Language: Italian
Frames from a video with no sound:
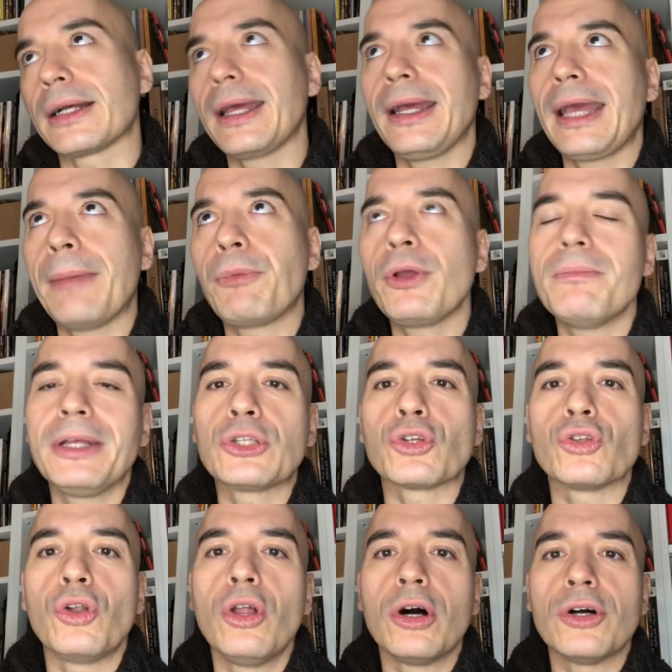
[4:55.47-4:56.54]
che è poi
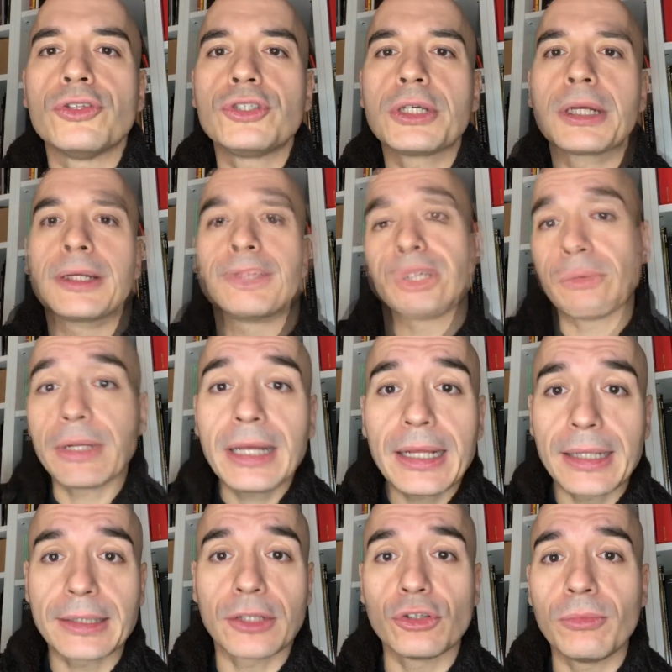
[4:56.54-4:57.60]
metodologica, c'è
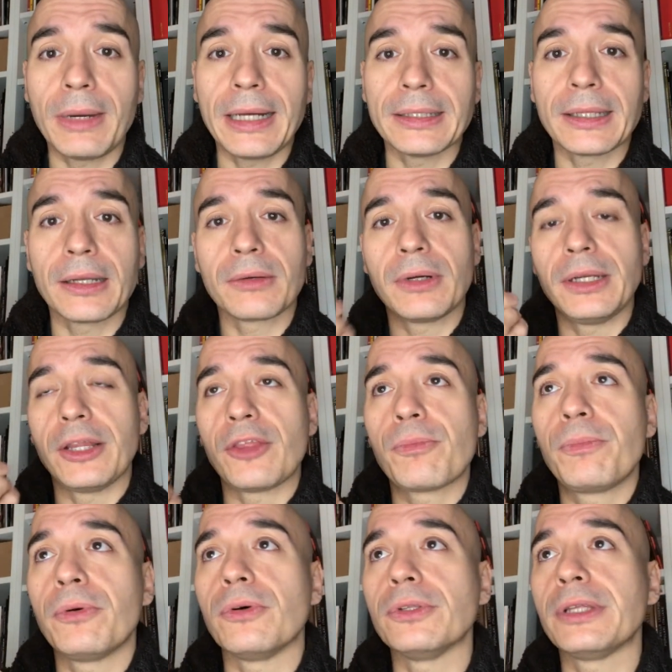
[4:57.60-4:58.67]
un'altra domanda alla quale
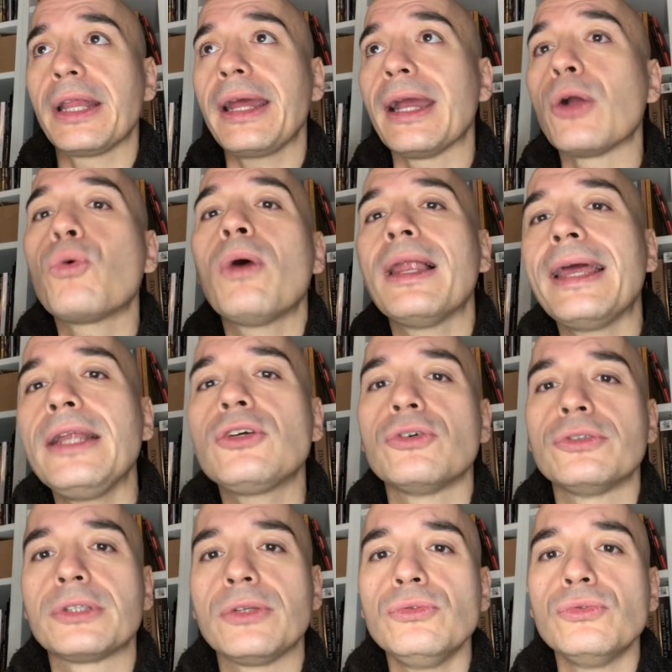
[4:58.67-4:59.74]
rispondere, è qual è il
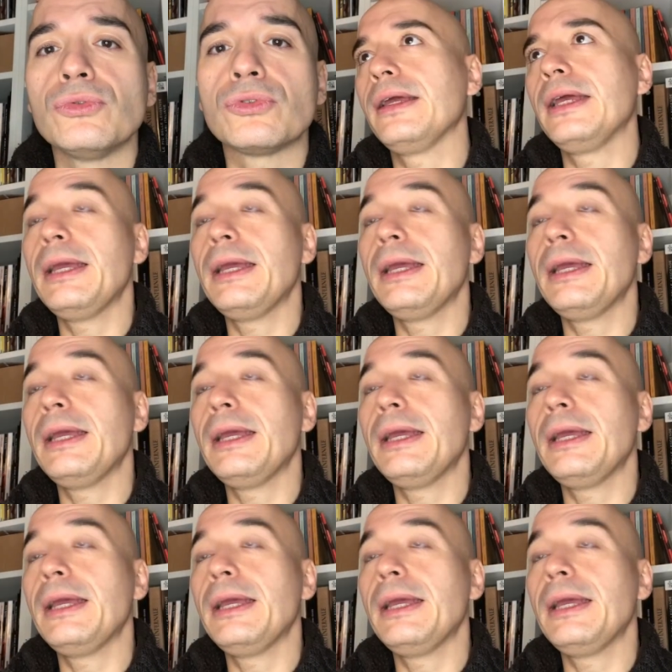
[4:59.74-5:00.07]
contenuto?